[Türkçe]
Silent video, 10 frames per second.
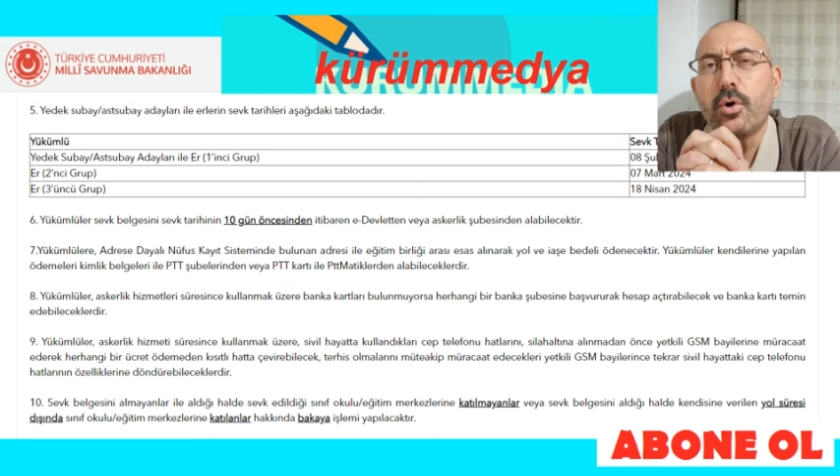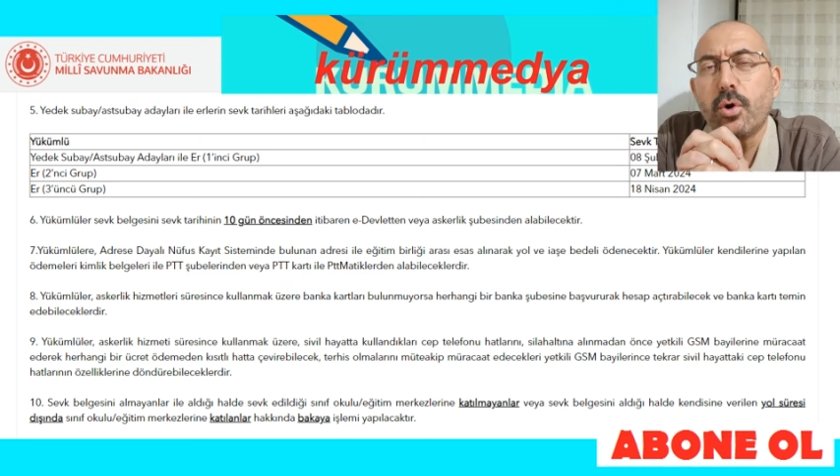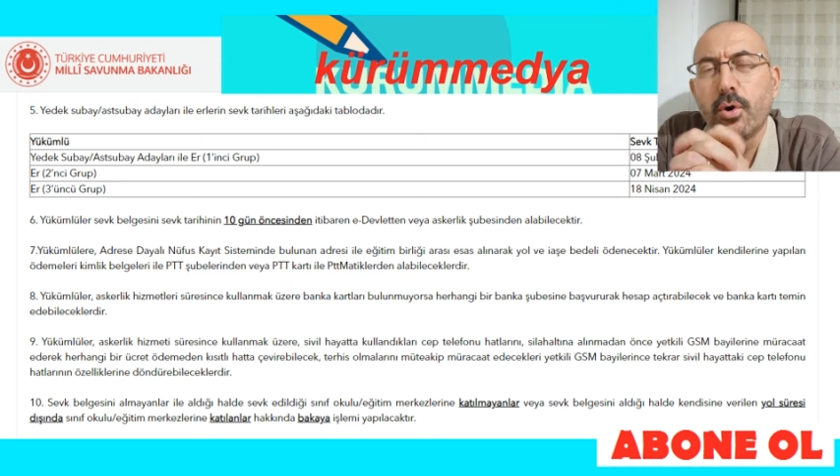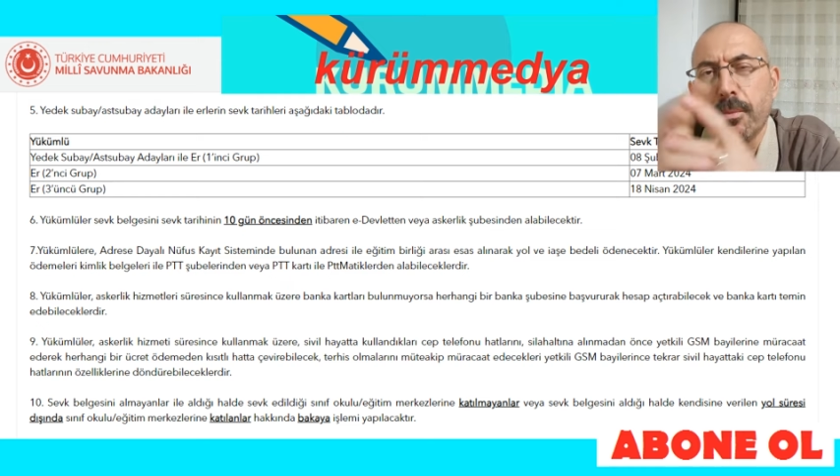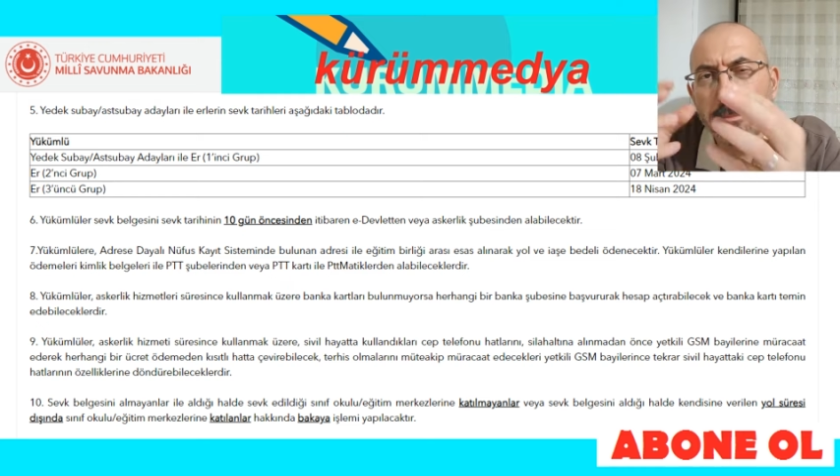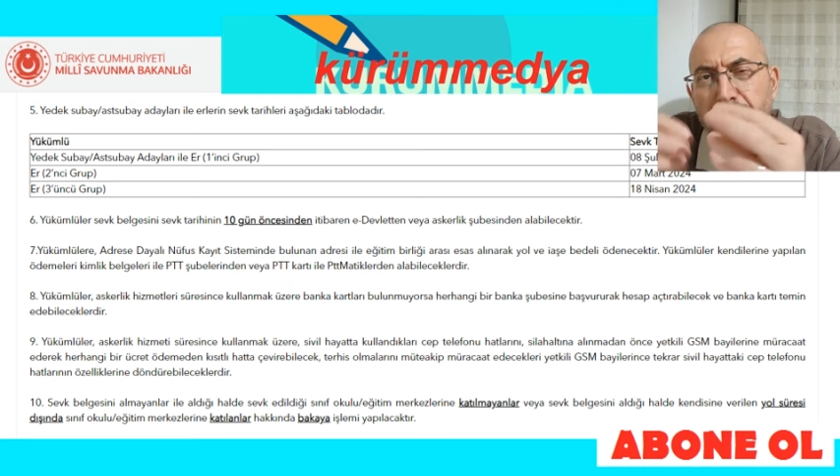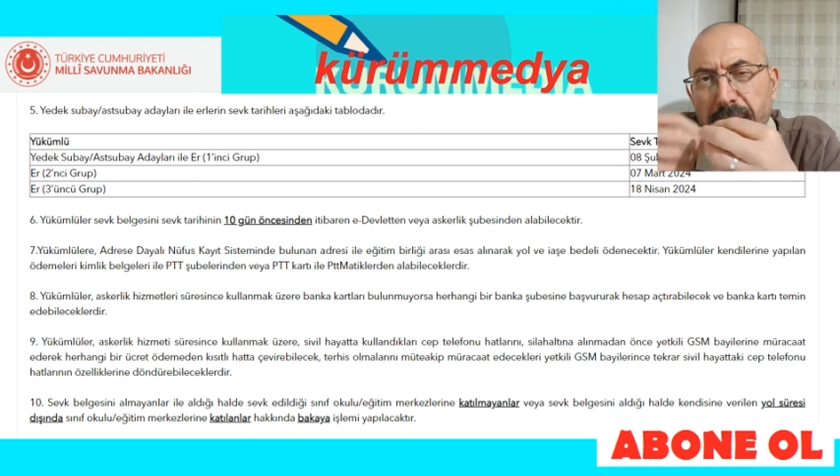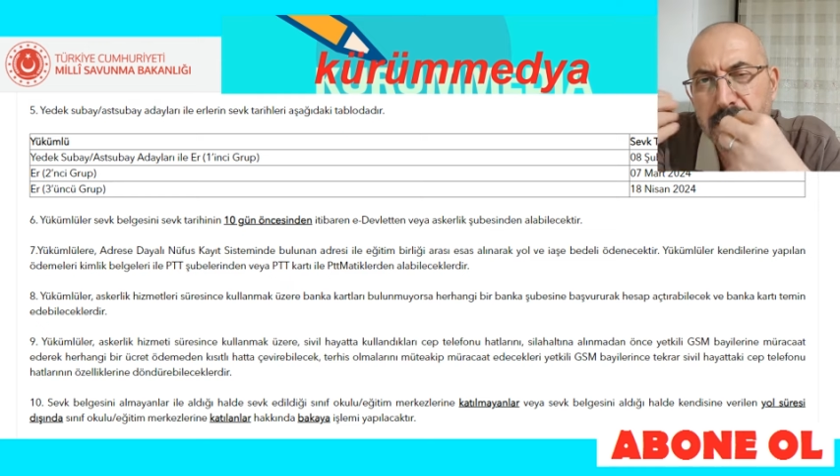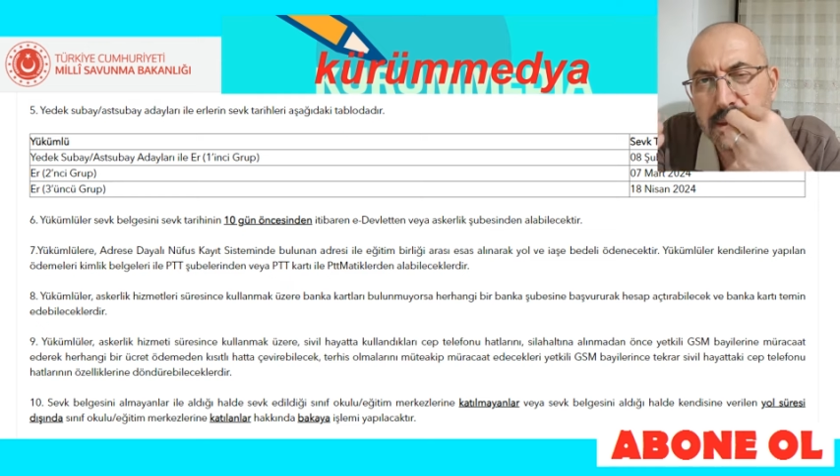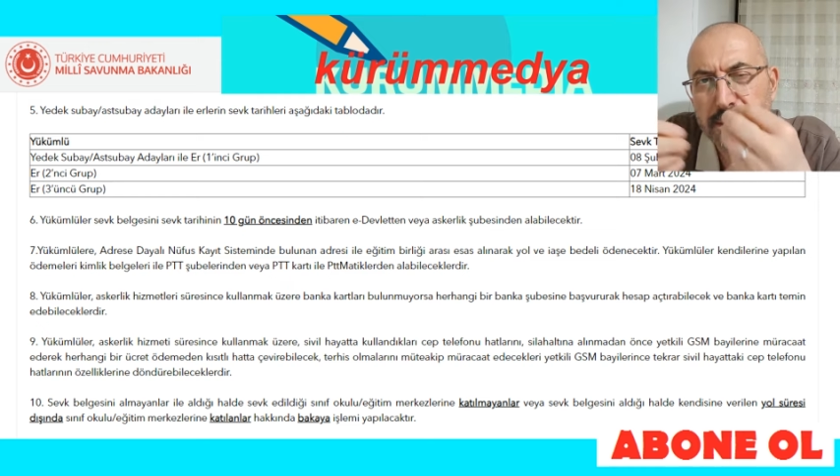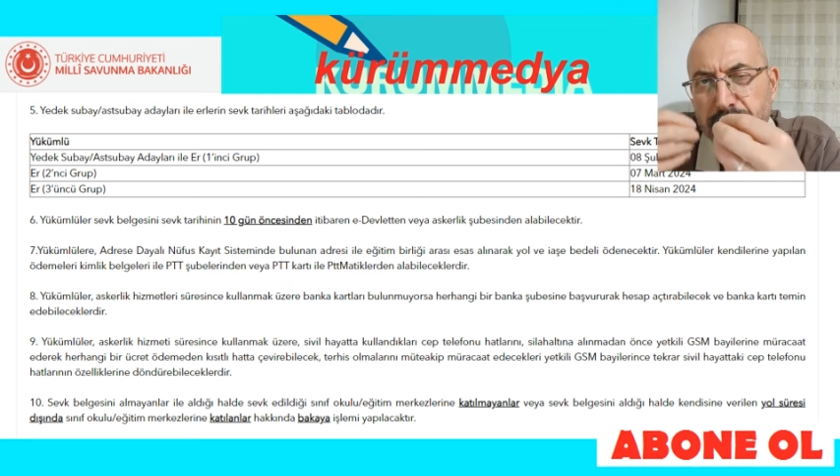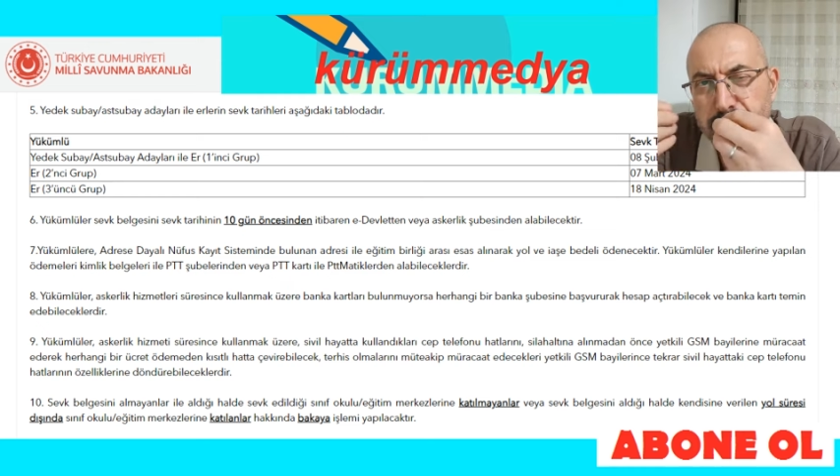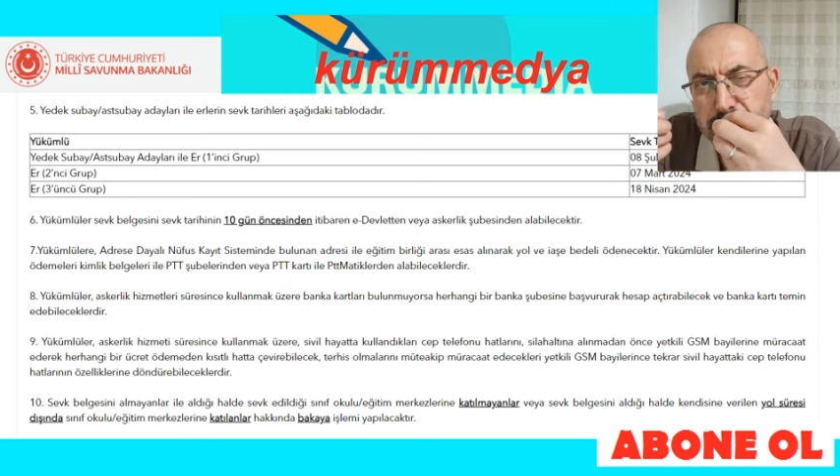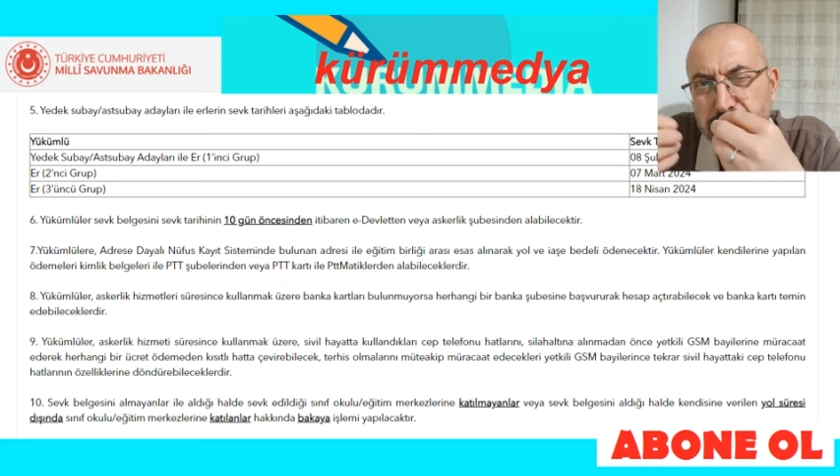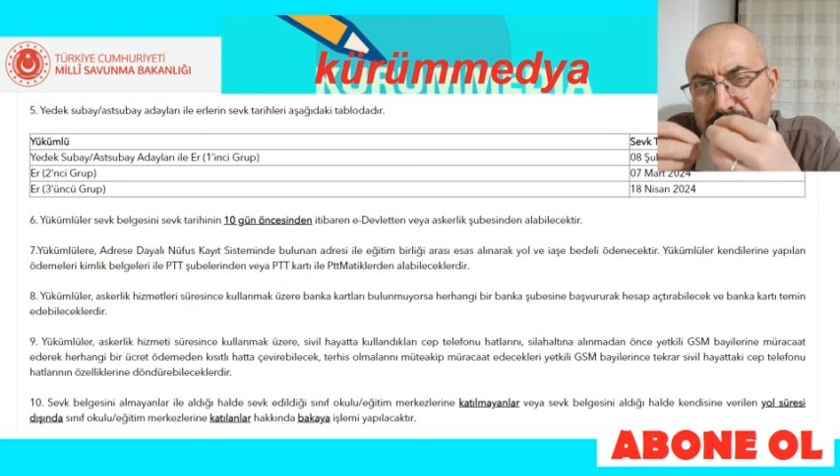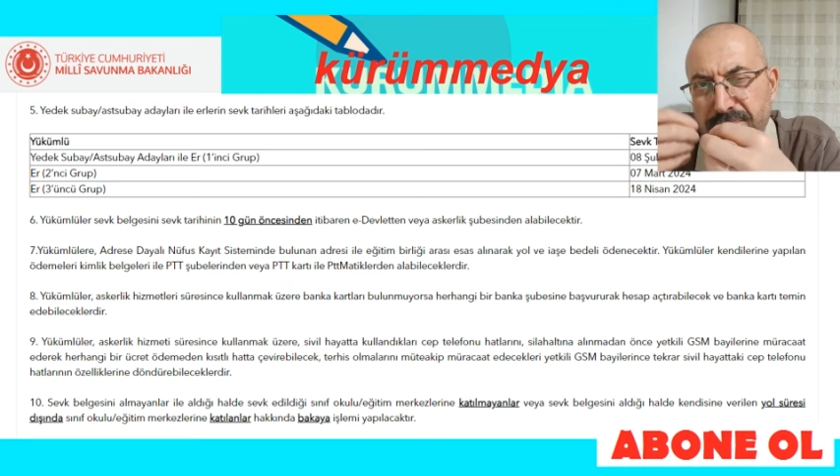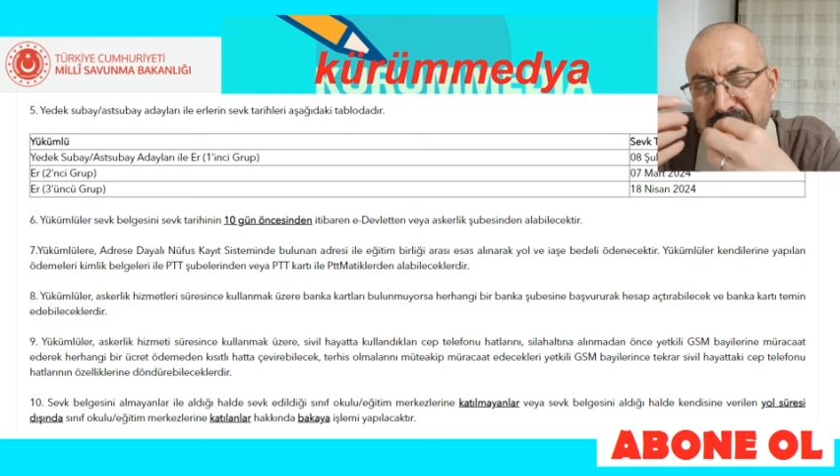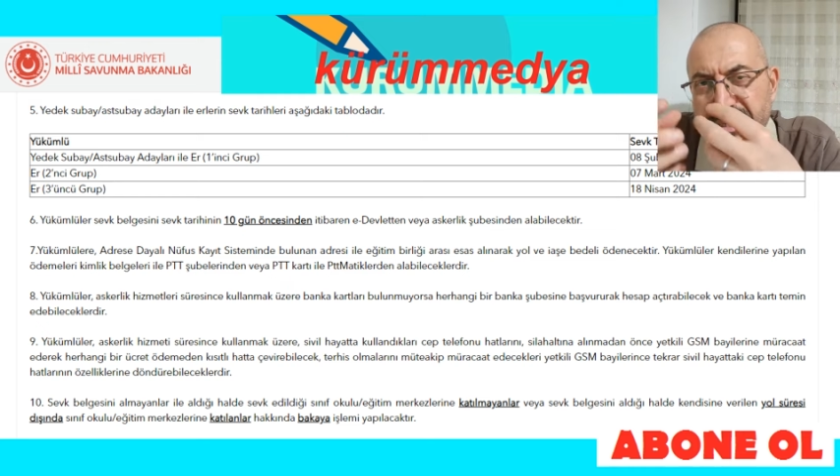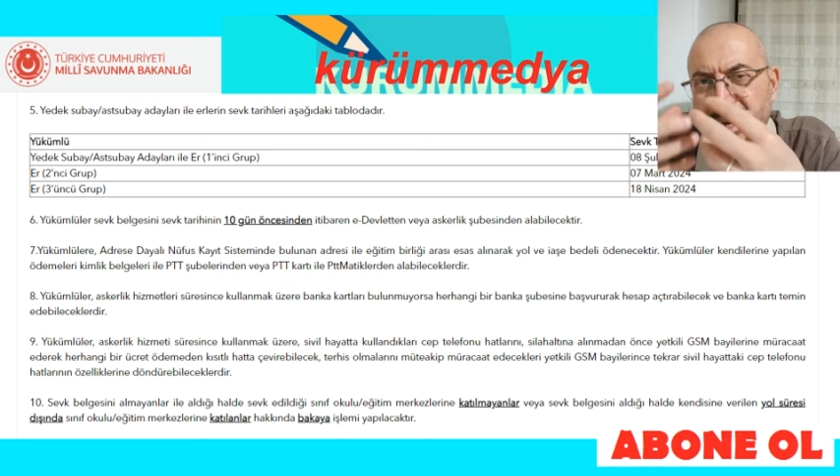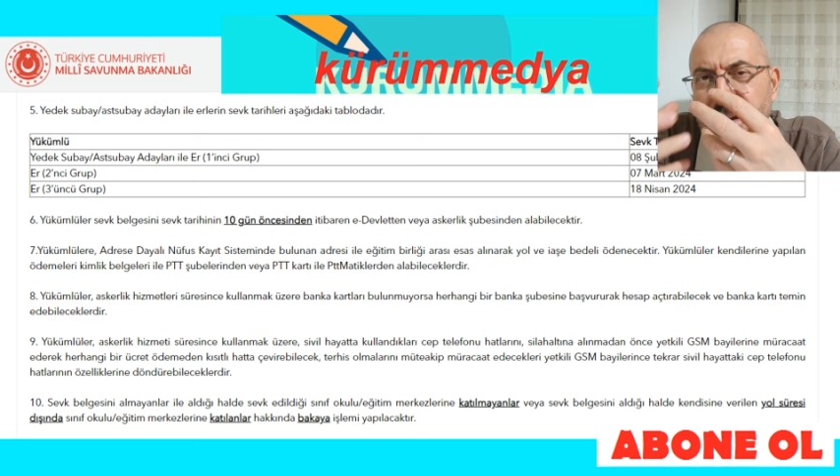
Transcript: o ee, biraz